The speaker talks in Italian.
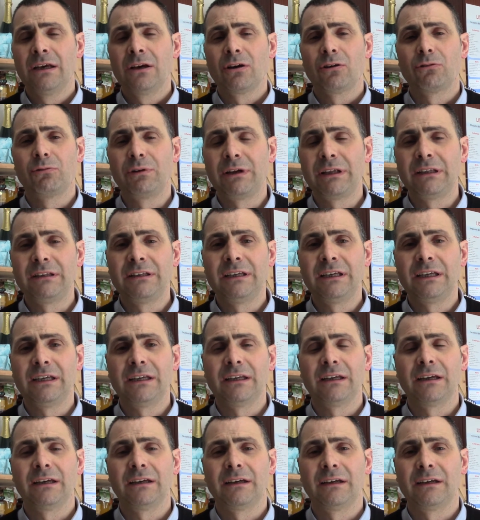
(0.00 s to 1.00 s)

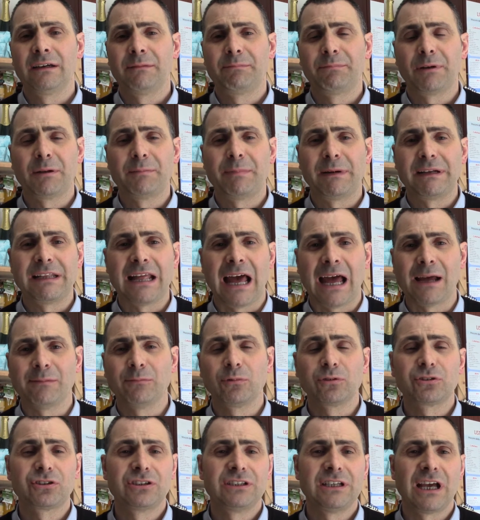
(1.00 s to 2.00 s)
Quindi eh,
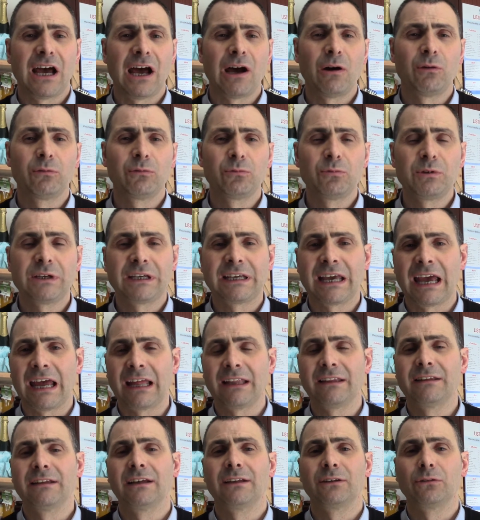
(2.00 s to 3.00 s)
prepariamoci a un
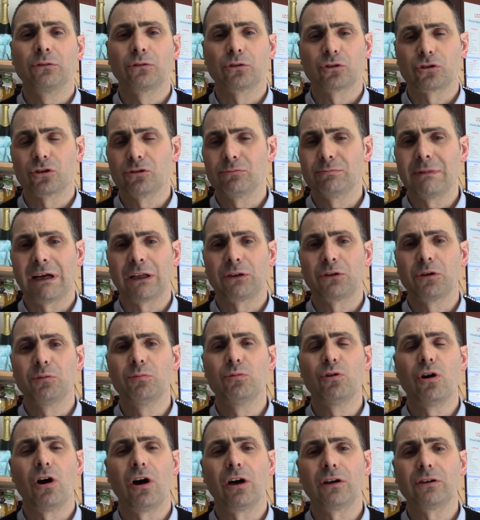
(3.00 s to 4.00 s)
weekend tutto sommato
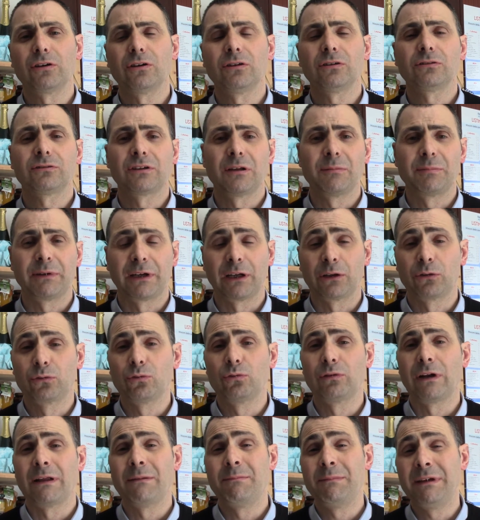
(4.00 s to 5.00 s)
buono,
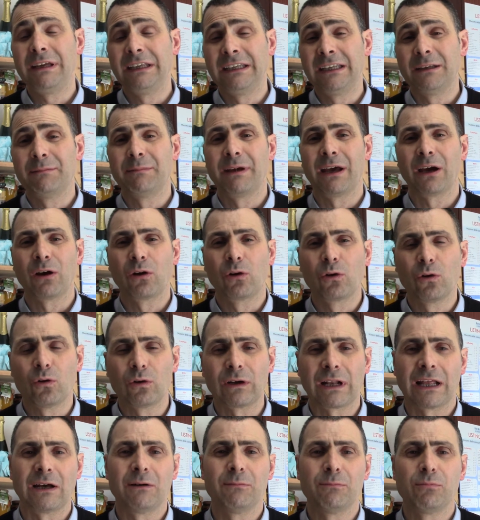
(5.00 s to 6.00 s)
temperature minime
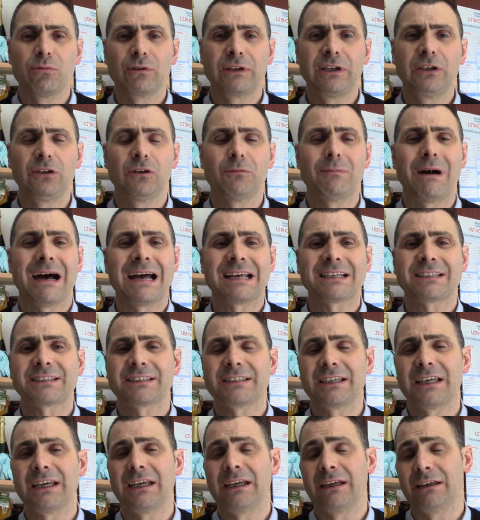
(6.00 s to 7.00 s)
ancora un pochino
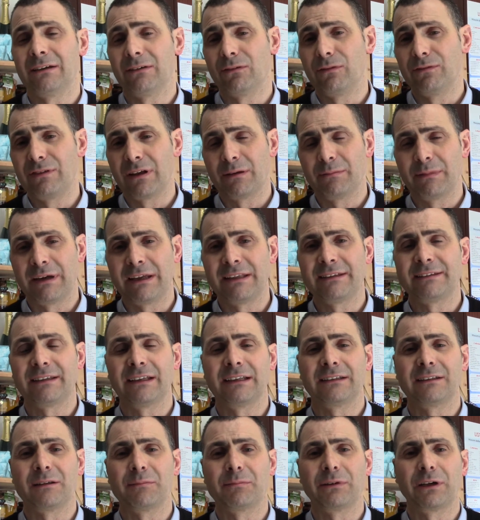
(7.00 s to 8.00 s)
basse, ovviamente
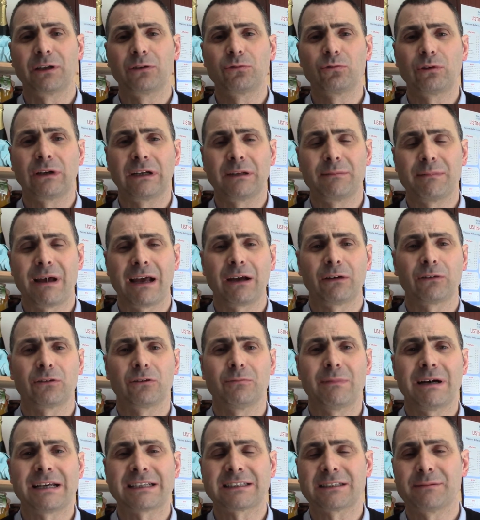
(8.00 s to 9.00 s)
le temperature rimangono
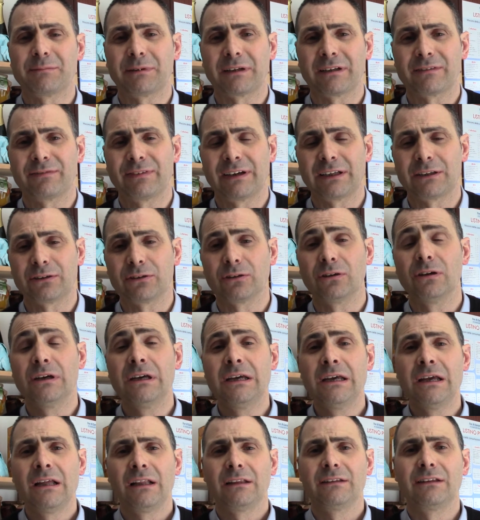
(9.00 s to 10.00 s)
basse per effetto
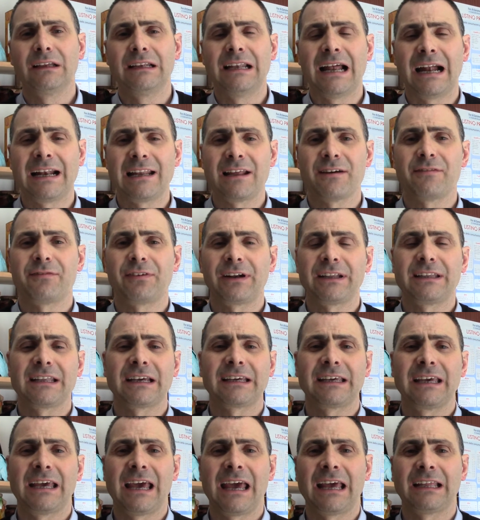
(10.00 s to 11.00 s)
dell'aria fredda
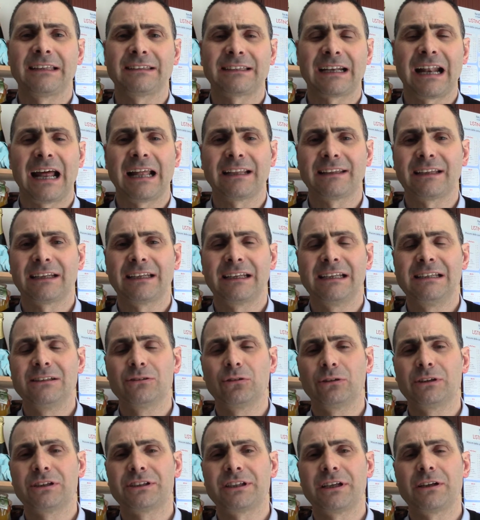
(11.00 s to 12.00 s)
che è entrata nei
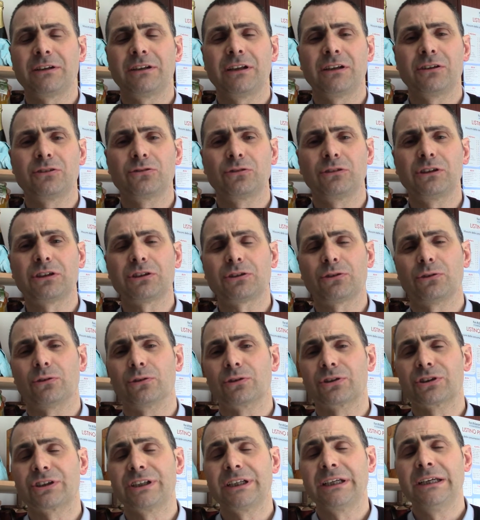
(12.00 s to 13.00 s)
giorni, nei giorni
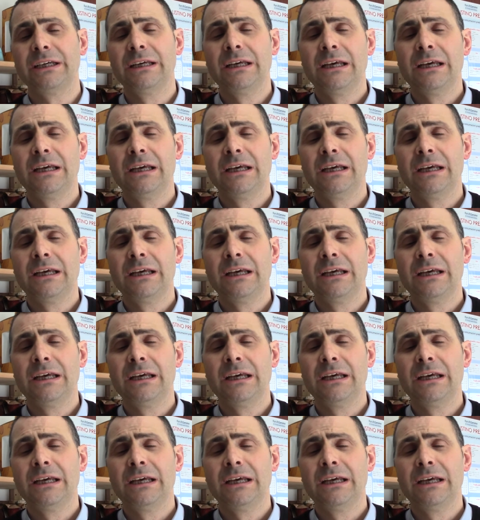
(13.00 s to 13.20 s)
scorsi,